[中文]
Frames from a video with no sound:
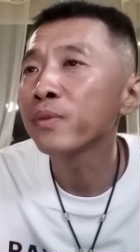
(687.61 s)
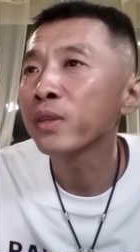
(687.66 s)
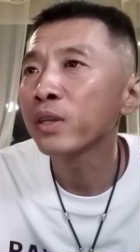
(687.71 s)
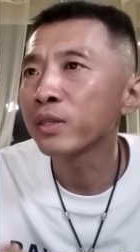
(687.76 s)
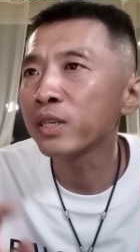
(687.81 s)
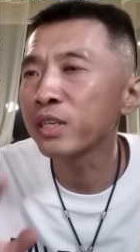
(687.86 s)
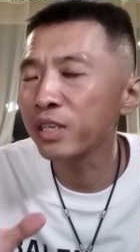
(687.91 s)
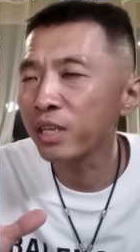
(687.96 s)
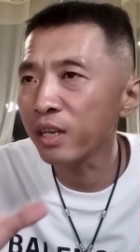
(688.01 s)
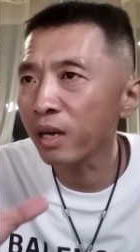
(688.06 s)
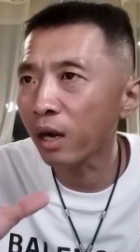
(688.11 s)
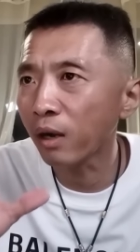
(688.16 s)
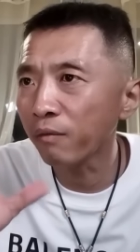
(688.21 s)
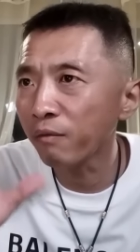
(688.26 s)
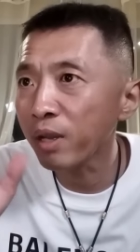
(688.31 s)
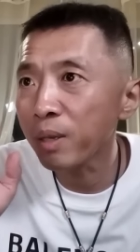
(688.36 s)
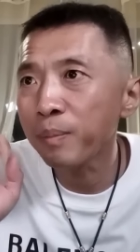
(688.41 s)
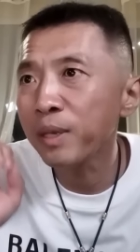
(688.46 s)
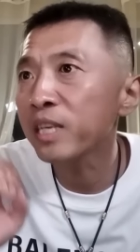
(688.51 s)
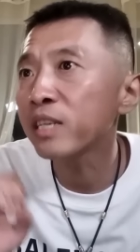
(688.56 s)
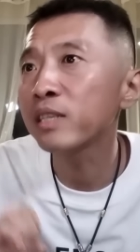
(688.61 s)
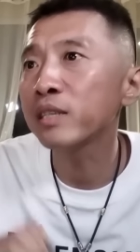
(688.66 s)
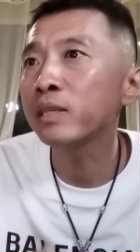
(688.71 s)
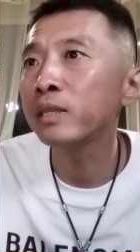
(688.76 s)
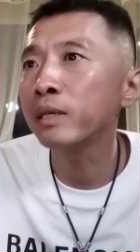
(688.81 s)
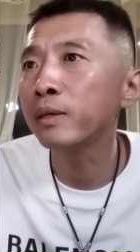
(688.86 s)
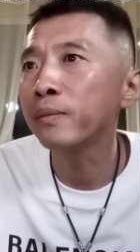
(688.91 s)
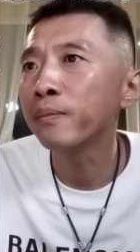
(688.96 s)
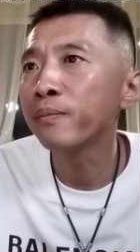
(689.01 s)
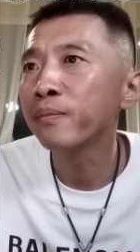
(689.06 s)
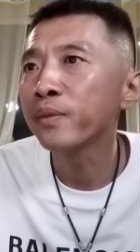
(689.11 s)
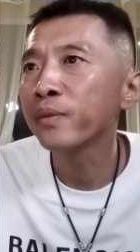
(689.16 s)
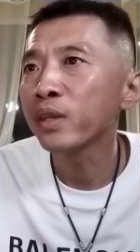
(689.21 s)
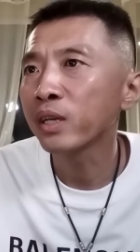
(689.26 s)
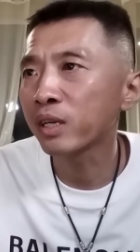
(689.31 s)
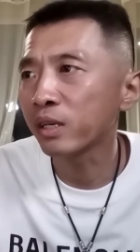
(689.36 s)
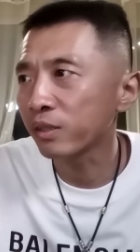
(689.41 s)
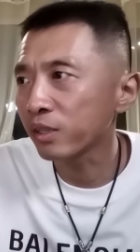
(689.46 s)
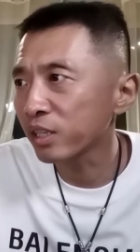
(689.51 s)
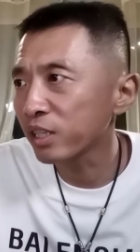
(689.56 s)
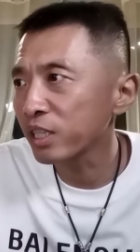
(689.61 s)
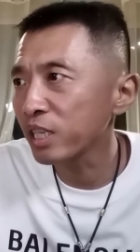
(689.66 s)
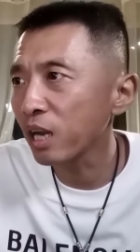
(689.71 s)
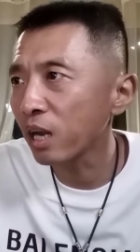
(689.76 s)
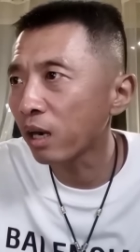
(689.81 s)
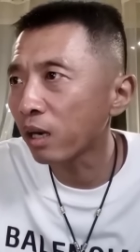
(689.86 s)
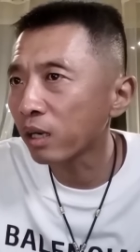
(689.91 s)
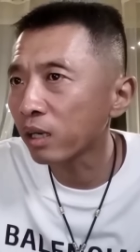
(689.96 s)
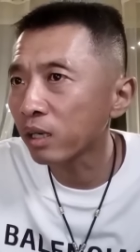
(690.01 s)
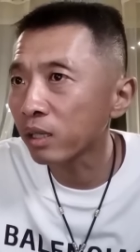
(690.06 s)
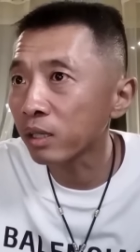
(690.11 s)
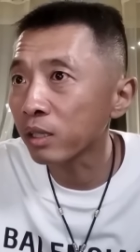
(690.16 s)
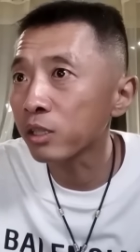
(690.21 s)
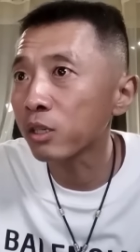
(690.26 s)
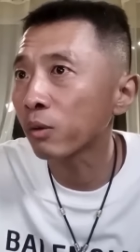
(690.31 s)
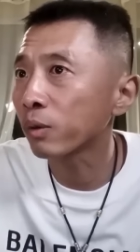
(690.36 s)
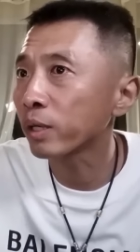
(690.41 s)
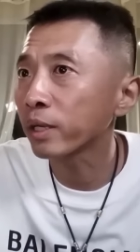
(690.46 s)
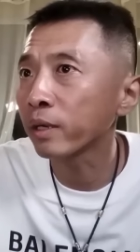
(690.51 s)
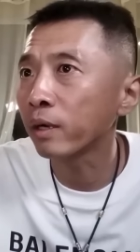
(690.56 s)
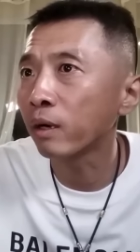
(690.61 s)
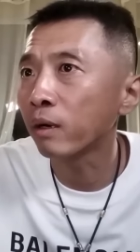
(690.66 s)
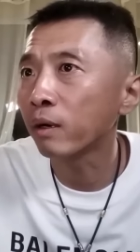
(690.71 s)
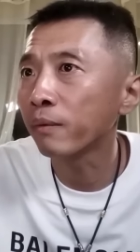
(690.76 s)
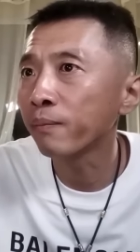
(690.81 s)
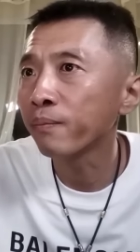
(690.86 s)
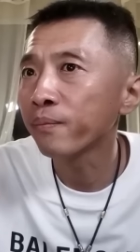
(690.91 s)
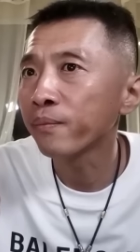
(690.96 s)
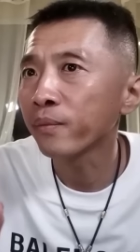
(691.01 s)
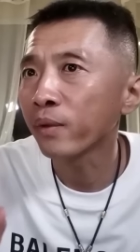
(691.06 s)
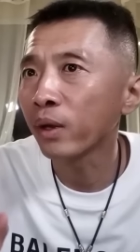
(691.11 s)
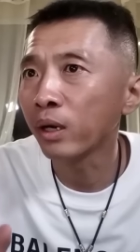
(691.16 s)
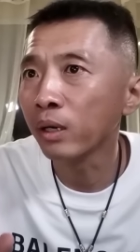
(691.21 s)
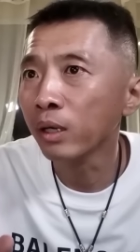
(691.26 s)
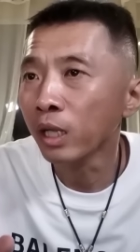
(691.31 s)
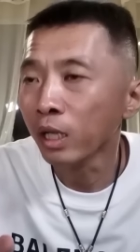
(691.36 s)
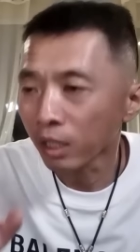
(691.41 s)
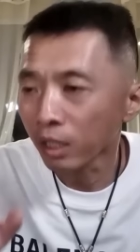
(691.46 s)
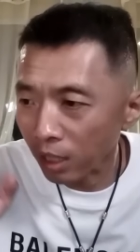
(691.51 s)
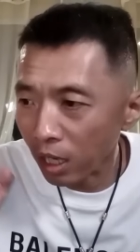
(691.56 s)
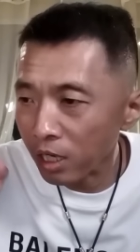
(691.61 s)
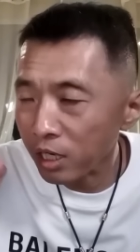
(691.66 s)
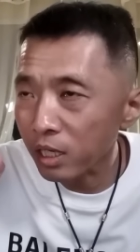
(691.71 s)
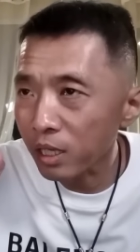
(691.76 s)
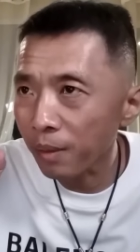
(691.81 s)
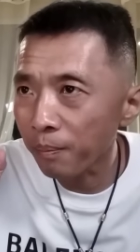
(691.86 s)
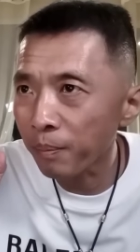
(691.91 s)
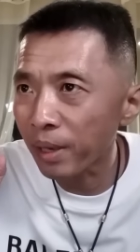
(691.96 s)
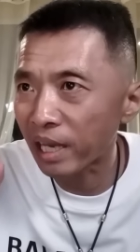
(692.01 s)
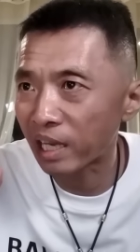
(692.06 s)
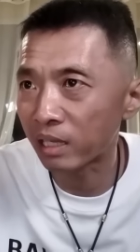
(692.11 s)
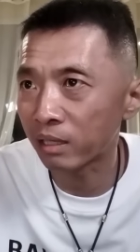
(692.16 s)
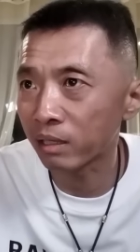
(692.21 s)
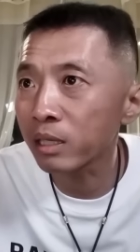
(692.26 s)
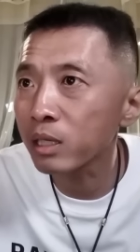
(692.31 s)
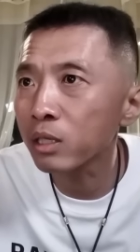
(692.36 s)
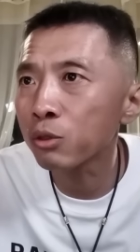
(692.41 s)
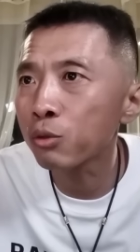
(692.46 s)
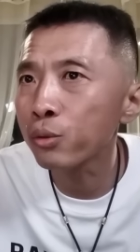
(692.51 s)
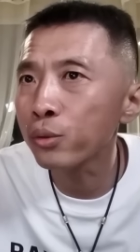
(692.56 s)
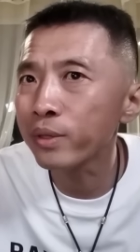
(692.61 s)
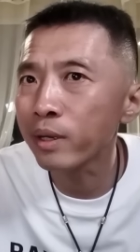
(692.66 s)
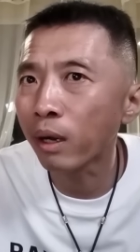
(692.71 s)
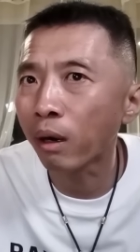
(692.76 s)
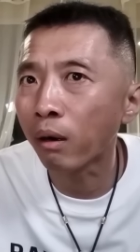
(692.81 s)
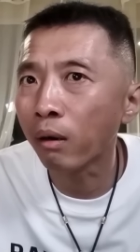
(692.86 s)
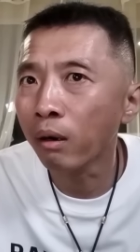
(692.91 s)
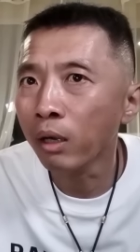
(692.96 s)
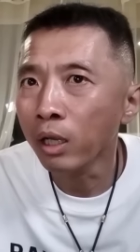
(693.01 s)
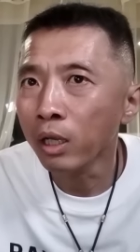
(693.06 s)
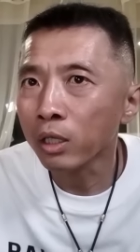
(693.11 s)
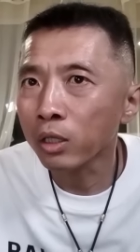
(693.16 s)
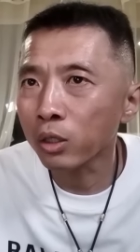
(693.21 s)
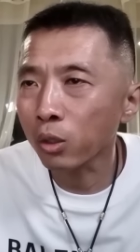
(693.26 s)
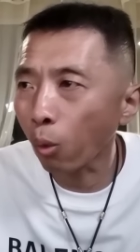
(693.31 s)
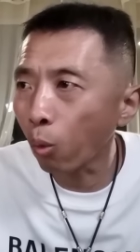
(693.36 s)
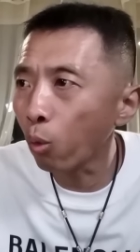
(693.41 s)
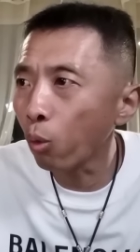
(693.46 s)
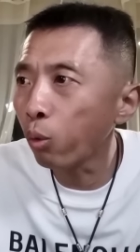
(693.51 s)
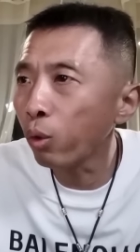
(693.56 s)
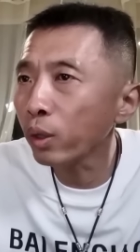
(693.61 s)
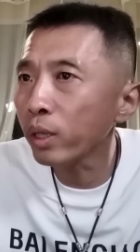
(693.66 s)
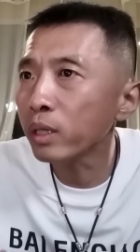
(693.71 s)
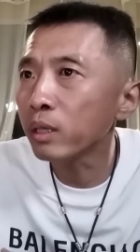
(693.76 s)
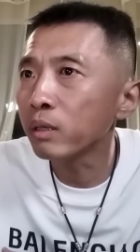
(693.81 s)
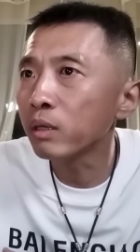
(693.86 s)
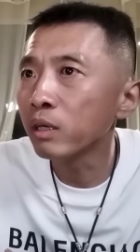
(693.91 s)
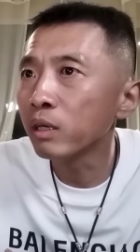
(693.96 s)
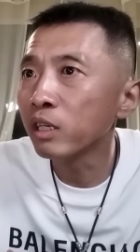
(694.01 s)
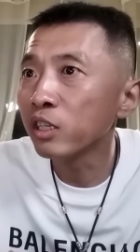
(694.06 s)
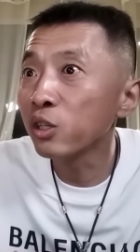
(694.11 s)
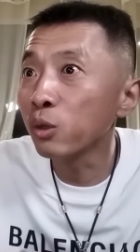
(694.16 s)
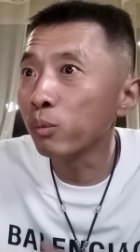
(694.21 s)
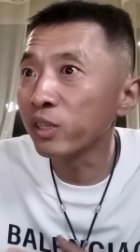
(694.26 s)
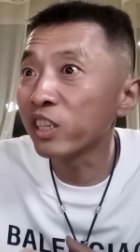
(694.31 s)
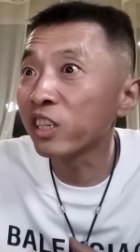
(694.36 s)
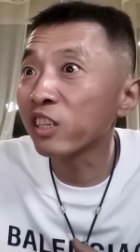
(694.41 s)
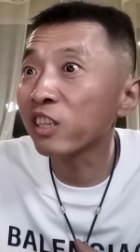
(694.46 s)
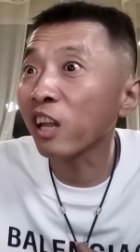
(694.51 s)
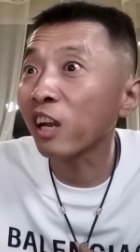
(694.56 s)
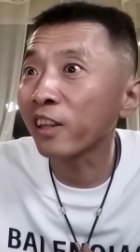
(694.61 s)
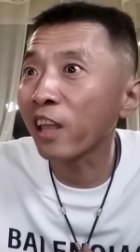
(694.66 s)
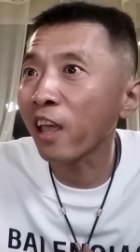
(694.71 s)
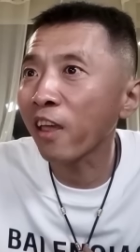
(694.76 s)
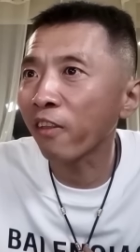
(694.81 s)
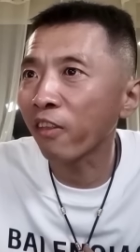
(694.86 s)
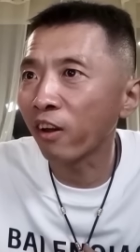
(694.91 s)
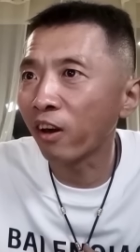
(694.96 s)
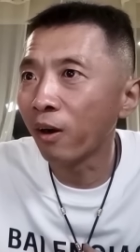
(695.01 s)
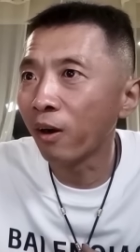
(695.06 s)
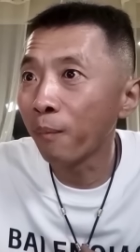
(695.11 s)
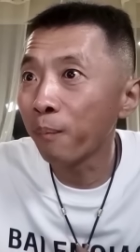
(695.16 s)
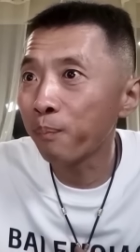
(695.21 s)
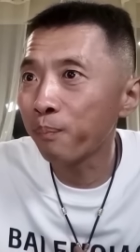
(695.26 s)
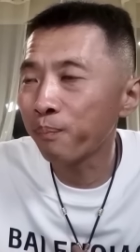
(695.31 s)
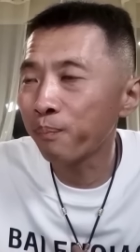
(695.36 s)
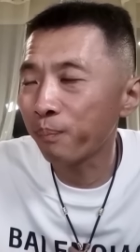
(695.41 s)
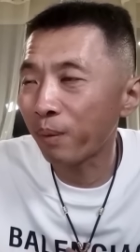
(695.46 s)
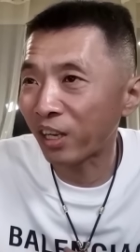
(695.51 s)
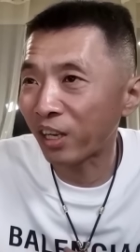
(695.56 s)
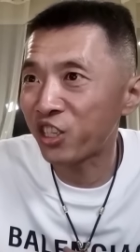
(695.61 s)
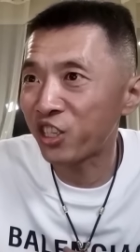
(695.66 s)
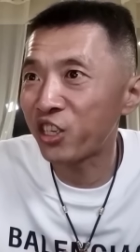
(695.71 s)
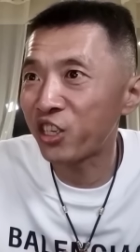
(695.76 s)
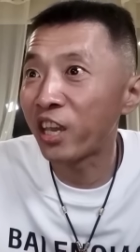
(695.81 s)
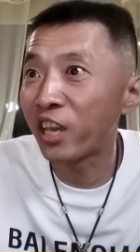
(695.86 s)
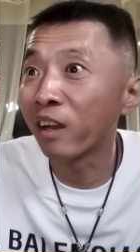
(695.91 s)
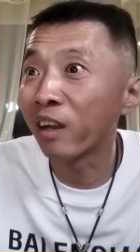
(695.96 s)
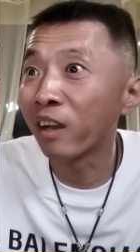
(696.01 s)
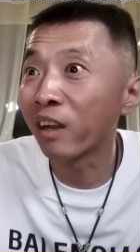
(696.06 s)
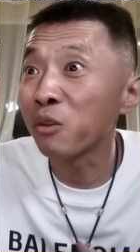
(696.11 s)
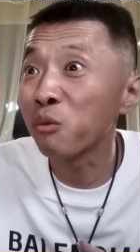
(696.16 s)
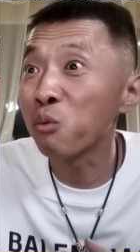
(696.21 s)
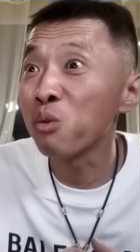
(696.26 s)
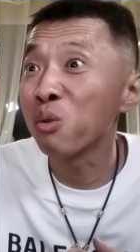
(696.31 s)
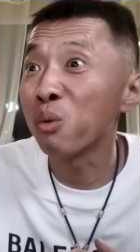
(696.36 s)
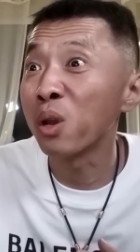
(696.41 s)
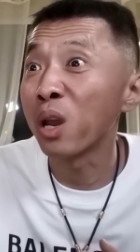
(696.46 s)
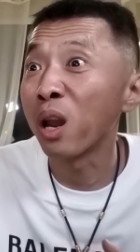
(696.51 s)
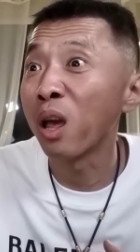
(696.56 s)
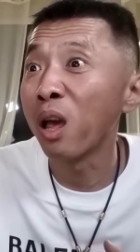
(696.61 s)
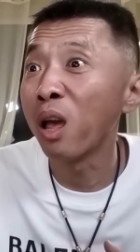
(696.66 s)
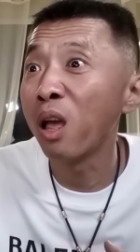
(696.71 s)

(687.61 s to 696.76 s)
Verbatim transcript: 这银行未必是一个，可能是建行，可能是招商银行啊。但是呢，每次去银行都会用一个大袋子把钱给运回来，